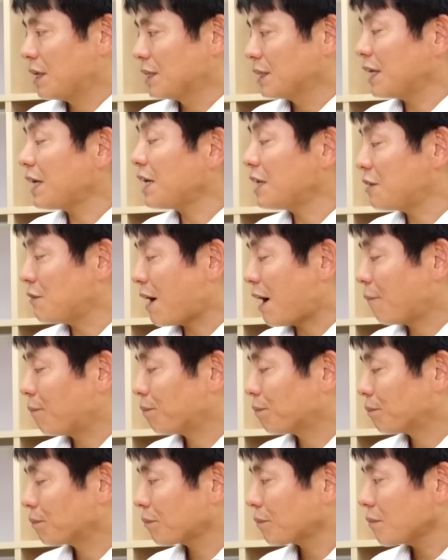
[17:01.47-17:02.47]
さらには
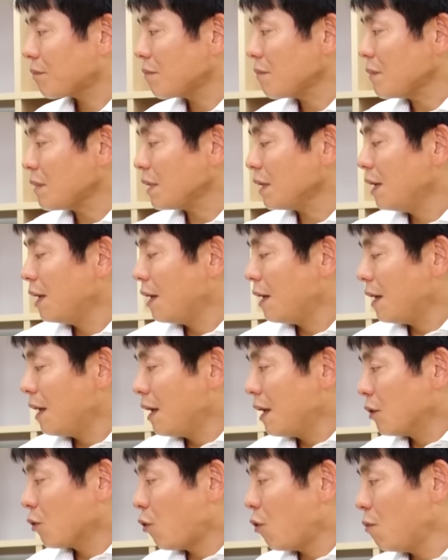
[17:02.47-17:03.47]

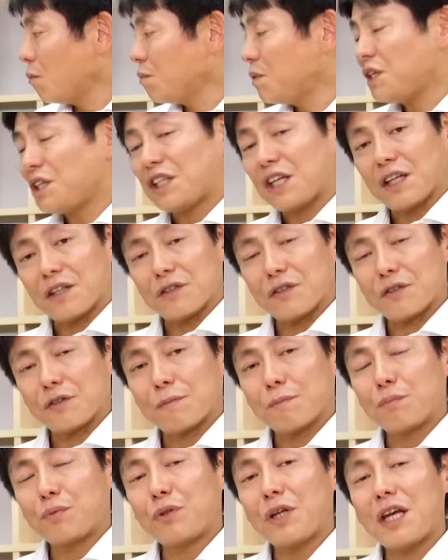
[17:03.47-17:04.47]

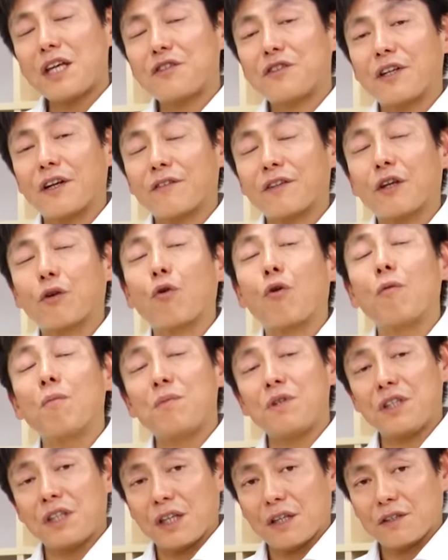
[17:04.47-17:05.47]
コンビニエンス、プレイスじゃなくて
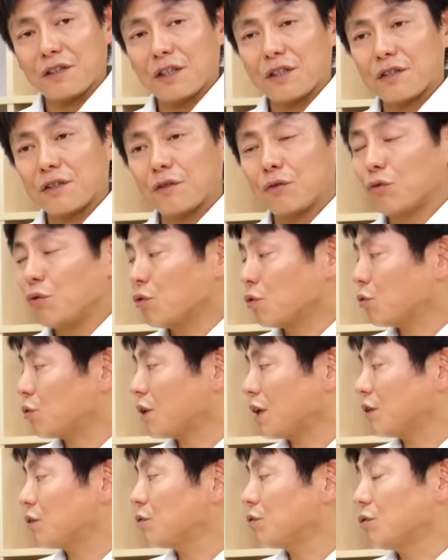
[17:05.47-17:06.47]
コンビニエンスです。どういうこ
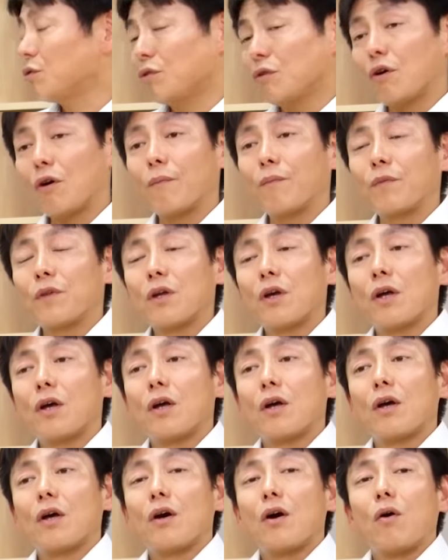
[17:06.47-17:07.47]
とかというと、
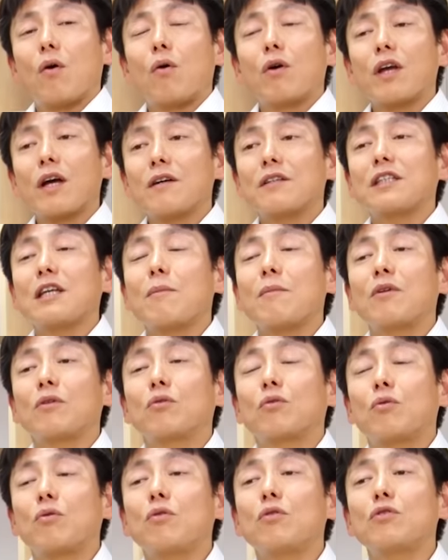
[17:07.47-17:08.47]
お客様
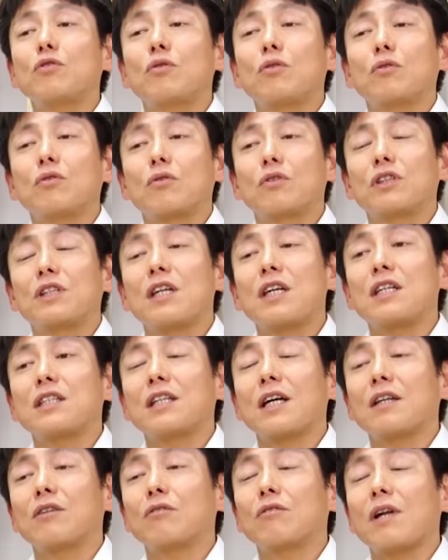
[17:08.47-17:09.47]
の工場の生
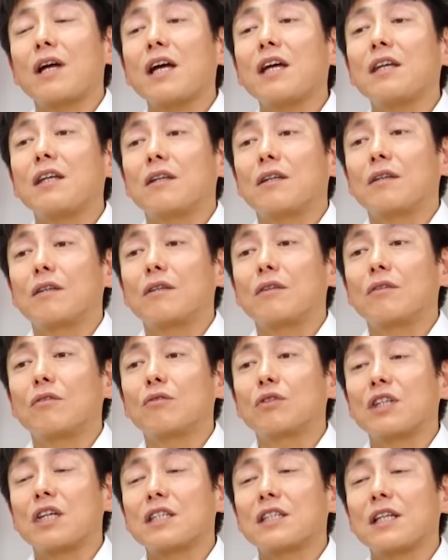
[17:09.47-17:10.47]
産のライン
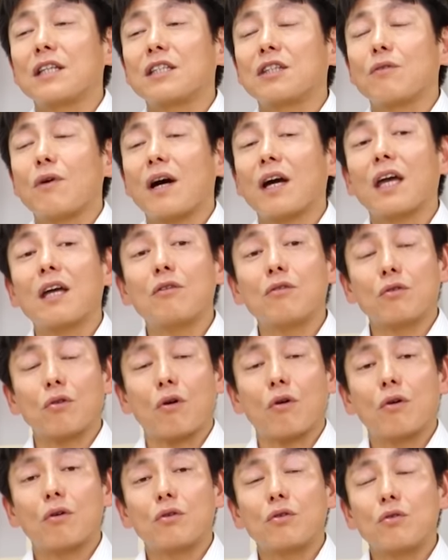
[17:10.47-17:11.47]
の生産性を上げる
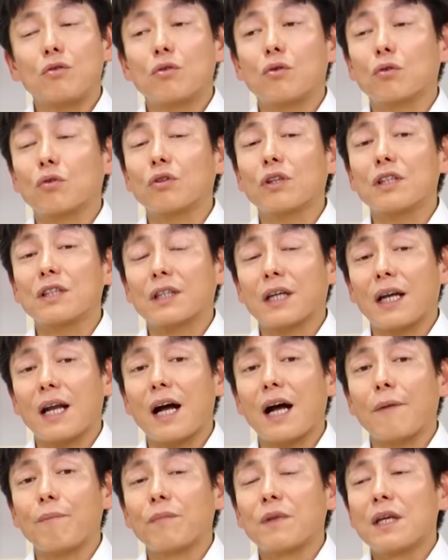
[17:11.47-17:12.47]
ということですか
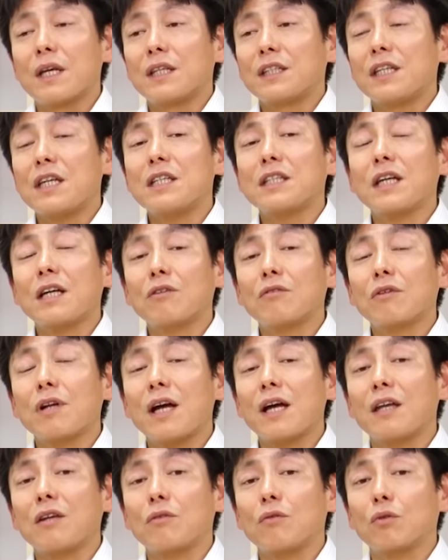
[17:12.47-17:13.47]
ら、生産の
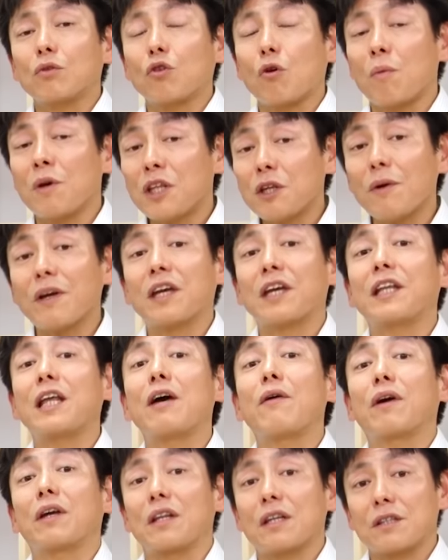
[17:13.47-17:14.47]
ラインを止めてはいけ
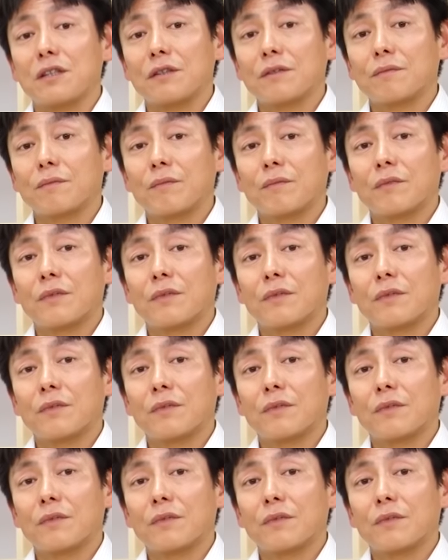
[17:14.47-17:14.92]
ないわけです。